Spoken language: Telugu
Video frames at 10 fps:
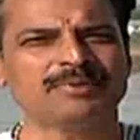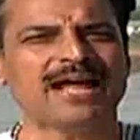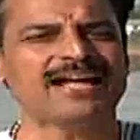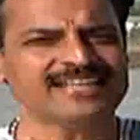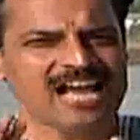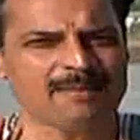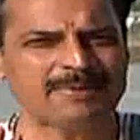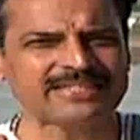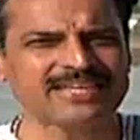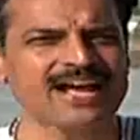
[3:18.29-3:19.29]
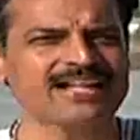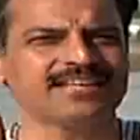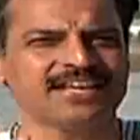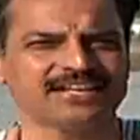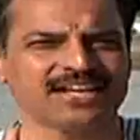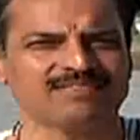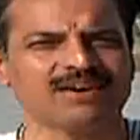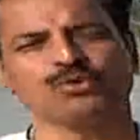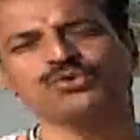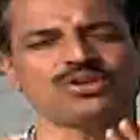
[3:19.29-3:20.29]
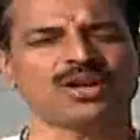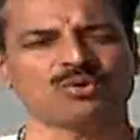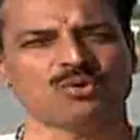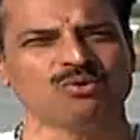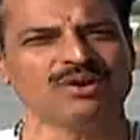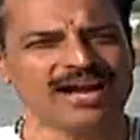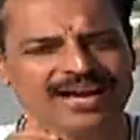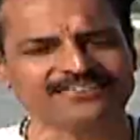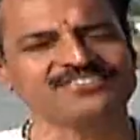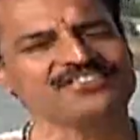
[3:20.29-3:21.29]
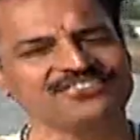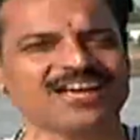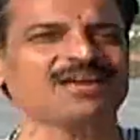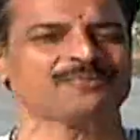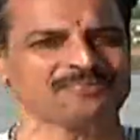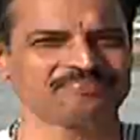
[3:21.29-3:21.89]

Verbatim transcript: ప్రాజాపత్యాది ఋషులను అర్చిస్తారు